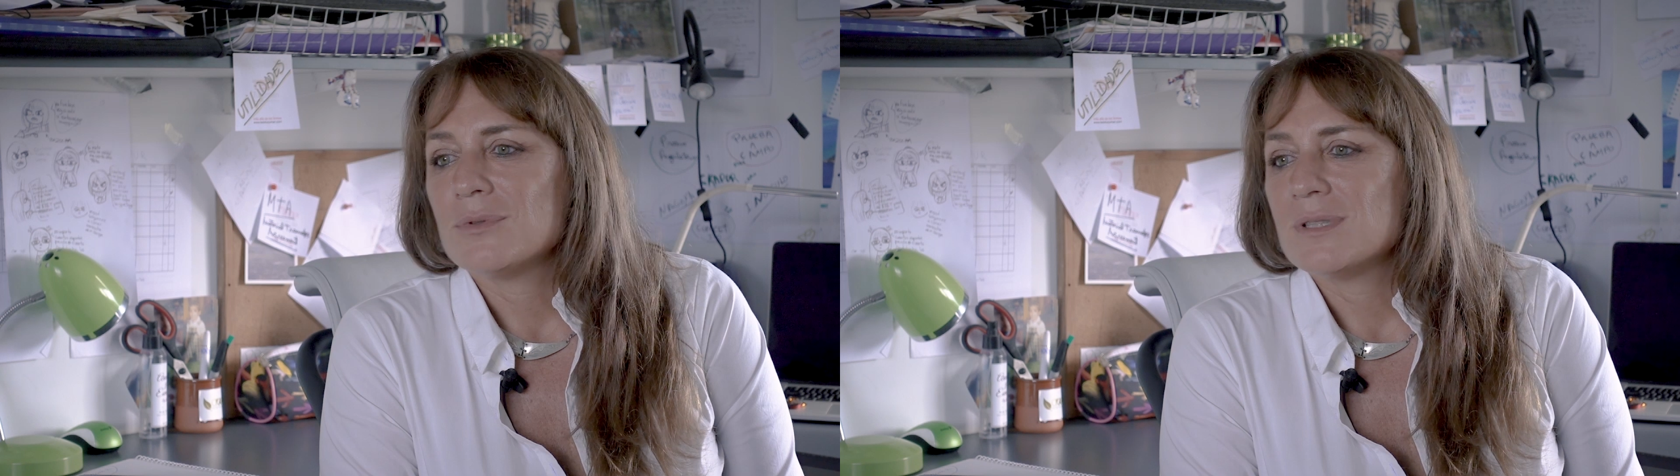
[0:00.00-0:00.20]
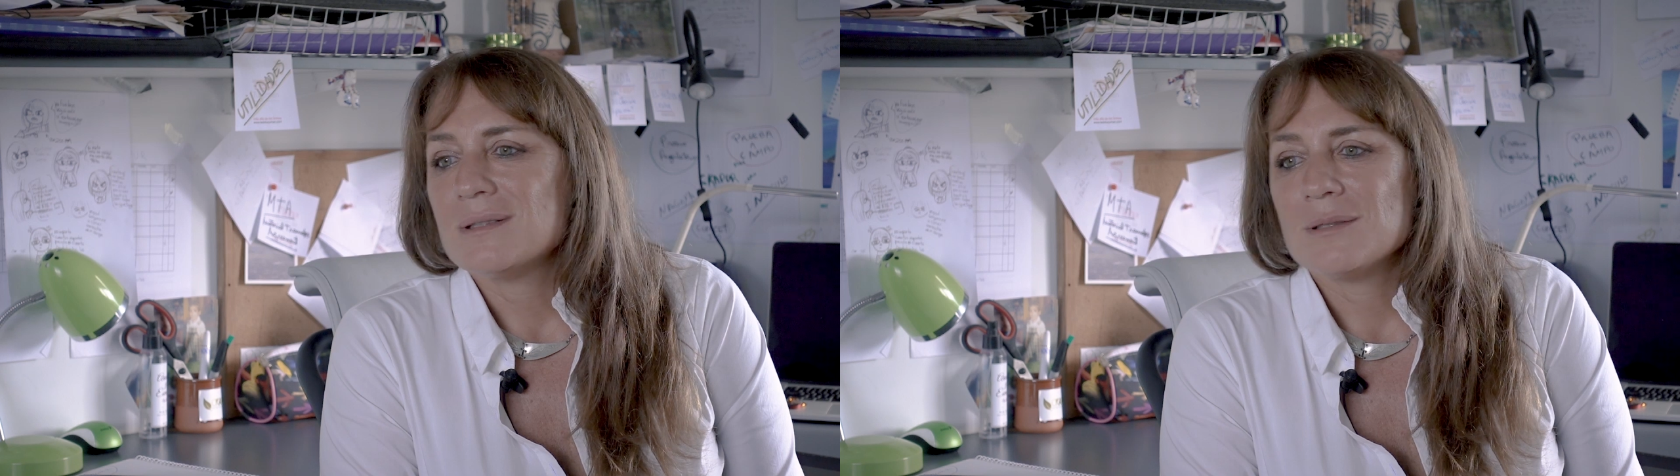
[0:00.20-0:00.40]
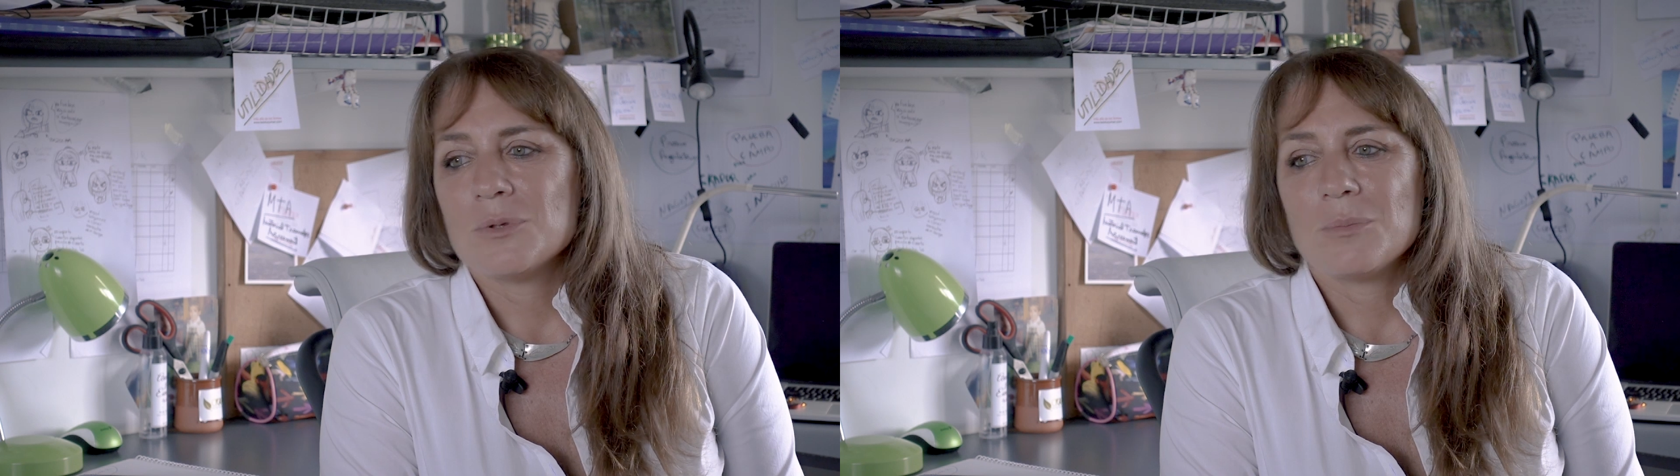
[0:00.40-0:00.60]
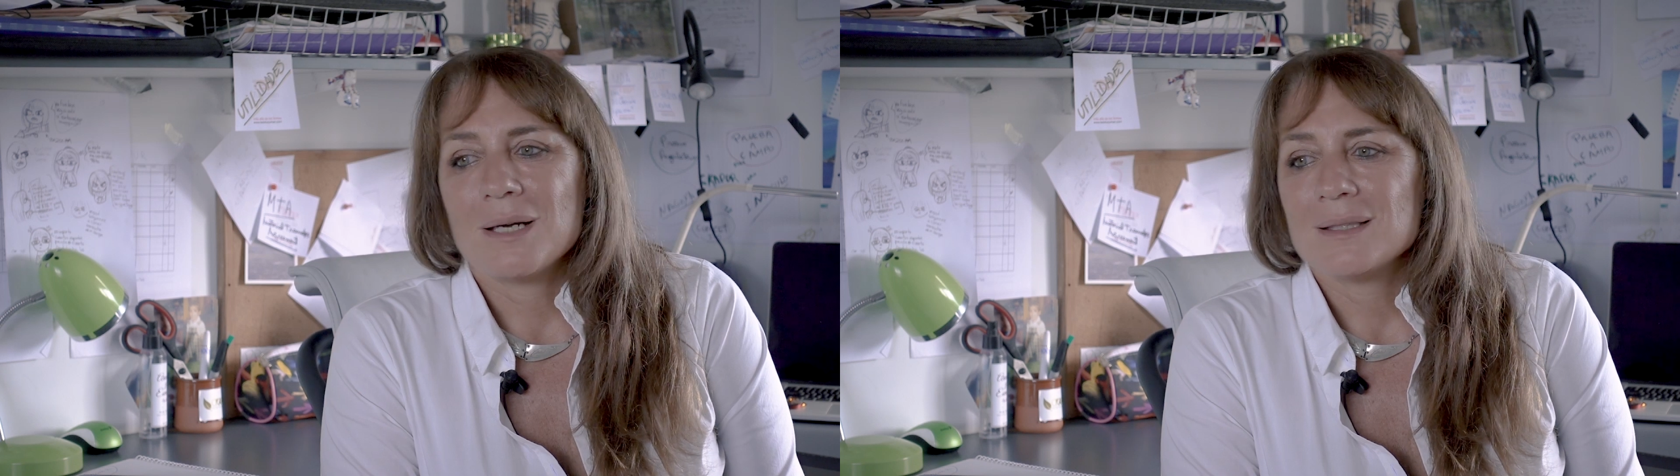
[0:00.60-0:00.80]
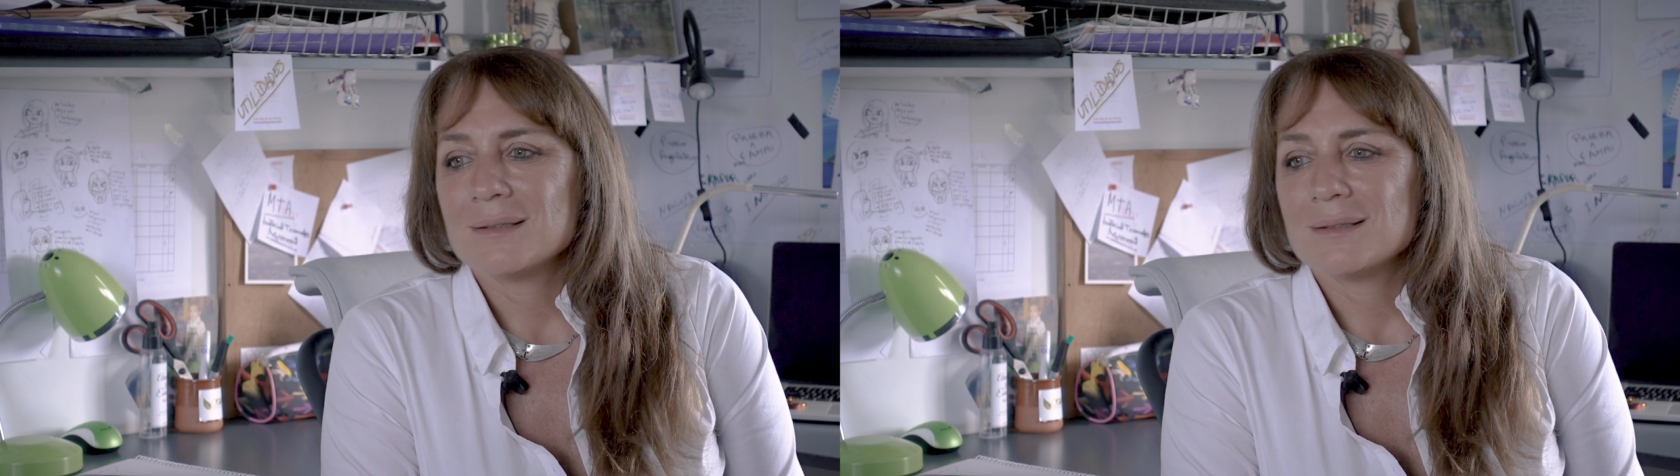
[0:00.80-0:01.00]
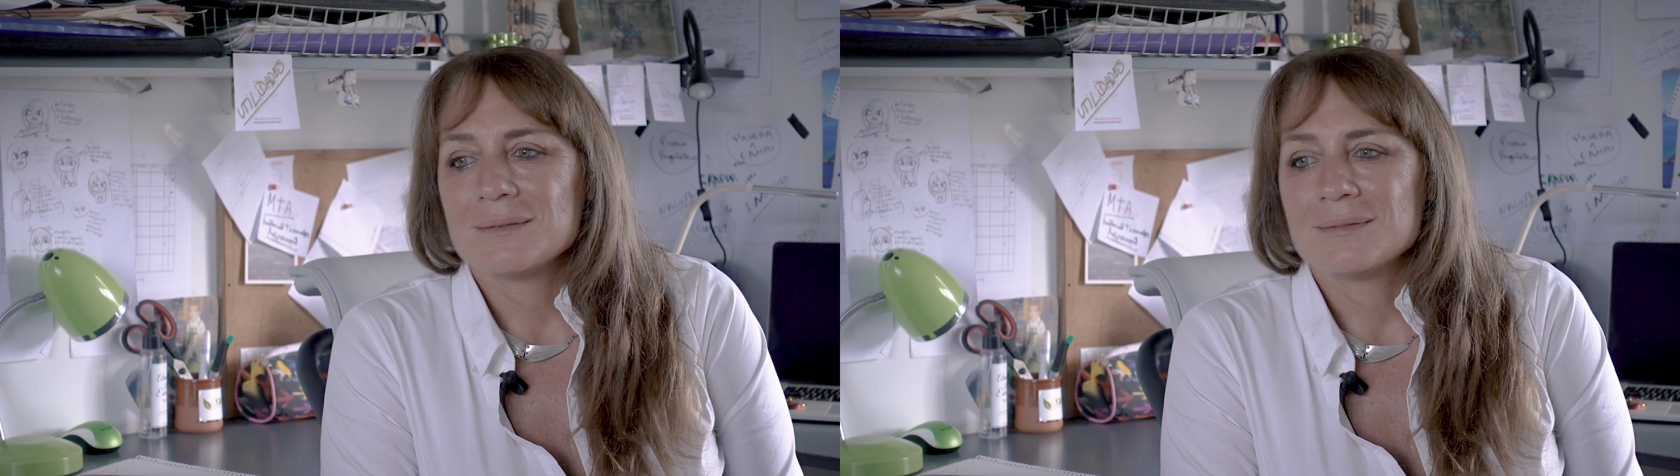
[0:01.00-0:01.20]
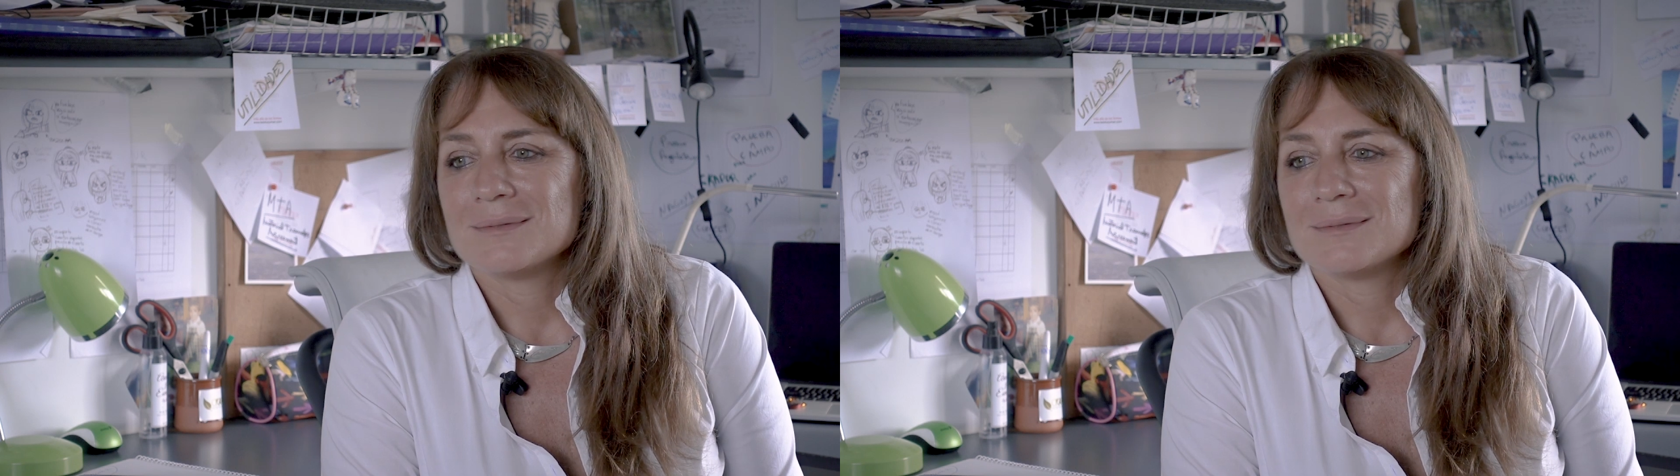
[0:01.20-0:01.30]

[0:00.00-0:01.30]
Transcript: muchísimo más.